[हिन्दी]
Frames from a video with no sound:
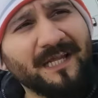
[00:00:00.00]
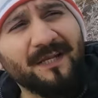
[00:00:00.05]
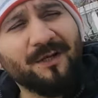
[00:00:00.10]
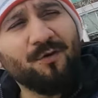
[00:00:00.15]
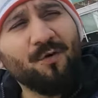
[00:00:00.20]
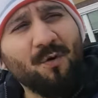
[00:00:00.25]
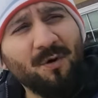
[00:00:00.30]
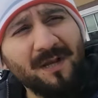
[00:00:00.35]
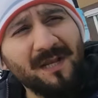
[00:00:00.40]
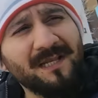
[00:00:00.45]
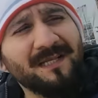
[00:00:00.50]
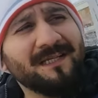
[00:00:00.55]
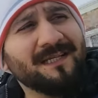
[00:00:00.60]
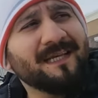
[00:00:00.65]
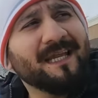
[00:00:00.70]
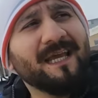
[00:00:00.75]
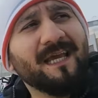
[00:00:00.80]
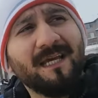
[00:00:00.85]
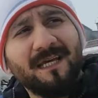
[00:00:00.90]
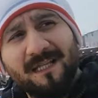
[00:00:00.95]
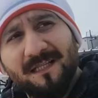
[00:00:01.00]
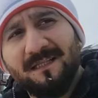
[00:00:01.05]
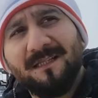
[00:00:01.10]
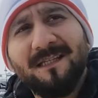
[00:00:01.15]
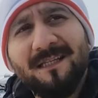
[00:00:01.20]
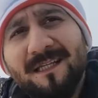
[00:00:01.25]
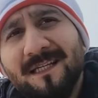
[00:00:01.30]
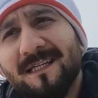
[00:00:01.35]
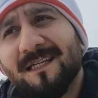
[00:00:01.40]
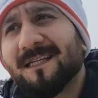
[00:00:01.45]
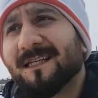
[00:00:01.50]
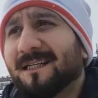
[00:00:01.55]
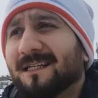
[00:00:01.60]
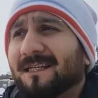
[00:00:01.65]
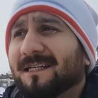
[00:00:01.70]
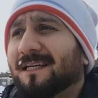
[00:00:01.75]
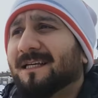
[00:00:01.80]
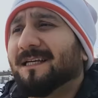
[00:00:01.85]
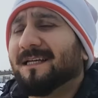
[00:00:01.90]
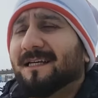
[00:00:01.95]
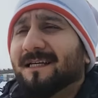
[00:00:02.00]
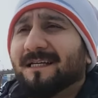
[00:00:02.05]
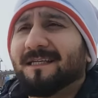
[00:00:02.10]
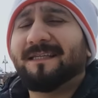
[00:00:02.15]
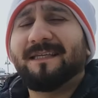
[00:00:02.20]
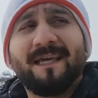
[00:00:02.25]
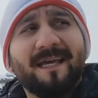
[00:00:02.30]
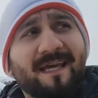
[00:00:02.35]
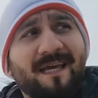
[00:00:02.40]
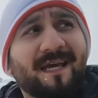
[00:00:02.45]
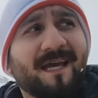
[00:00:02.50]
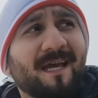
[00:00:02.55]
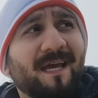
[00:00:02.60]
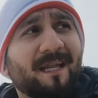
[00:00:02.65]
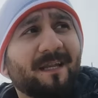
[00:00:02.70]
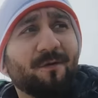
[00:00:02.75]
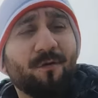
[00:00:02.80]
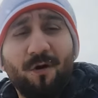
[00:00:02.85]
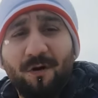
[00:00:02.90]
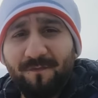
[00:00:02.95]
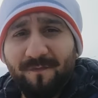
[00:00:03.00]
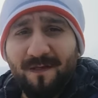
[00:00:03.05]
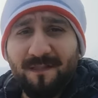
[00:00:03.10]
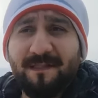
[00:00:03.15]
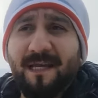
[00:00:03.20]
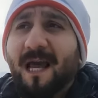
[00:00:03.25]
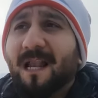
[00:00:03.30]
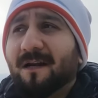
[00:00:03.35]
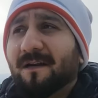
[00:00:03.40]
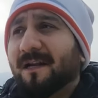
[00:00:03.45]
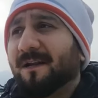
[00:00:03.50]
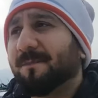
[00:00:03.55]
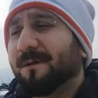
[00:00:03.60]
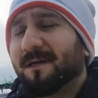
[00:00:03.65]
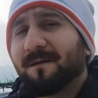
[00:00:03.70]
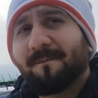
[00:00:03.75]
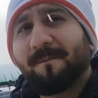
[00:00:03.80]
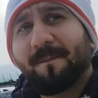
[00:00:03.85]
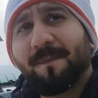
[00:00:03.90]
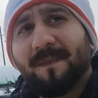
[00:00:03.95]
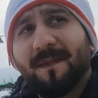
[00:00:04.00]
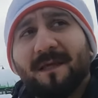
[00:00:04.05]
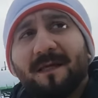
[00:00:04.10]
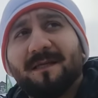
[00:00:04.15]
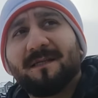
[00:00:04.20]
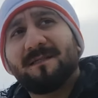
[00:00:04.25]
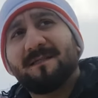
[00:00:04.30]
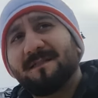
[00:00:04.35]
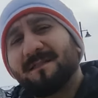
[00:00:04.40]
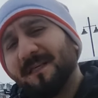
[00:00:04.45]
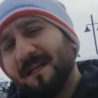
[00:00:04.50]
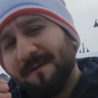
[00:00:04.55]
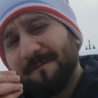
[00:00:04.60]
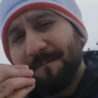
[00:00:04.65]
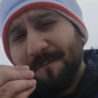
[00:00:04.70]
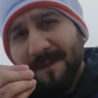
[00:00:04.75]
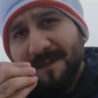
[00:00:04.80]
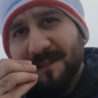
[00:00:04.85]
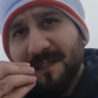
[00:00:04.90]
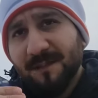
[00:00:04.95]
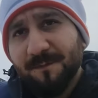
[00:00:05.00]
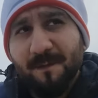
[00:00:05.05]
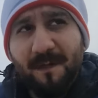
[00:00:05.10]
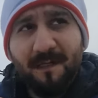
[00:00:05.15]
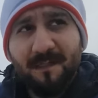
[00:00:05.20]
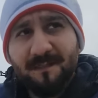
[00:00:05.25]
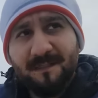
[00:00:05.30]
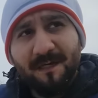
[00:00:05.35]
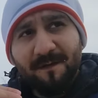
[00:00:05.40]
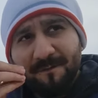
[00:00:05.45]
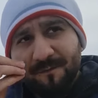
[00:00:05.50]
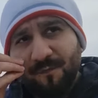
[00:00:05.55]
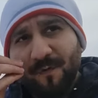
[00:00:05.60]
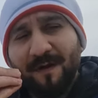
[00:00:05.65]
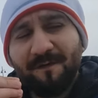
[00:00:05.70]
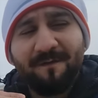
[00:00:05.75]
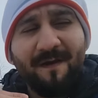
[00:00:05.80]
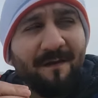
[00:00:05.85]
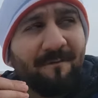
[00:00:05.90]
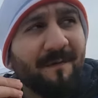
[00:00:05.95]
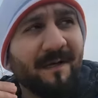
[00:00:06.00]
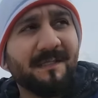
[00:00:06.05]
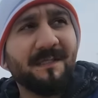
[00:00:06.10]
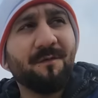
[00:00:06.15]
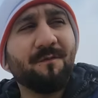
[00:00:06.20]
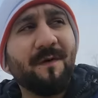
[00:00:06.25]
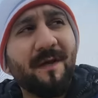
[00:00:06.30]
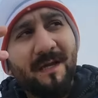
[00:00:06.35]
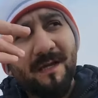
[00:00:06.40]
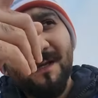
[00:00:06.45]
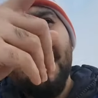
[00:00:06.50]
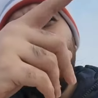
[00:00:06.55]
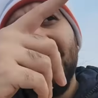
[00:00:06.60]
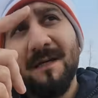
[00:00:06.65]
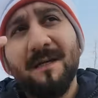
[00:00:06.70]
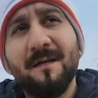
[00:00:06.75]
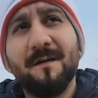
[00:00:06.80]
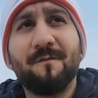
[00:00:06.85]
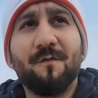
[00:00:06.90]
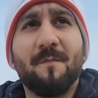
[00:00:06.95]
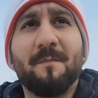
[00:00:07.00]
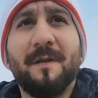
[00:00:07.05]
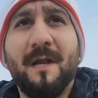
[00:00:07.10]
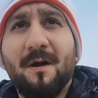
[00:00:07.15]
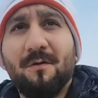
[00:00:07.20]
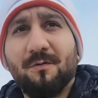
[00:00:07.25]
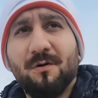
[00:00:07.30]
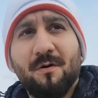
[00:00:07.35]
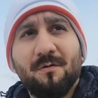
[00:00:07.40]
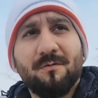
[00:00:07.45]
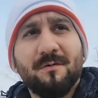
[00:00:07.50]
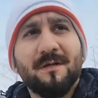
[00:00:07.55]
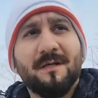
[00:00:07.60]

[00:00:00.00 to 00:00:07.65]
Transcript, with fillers: हैं नोलन हिल ये है नॉर्थ वेस्ट कैलगरी में सिर्फ 25 मिनट सिर्फ 25 मिनट्स अवे फ्रॉम डाउनटाउन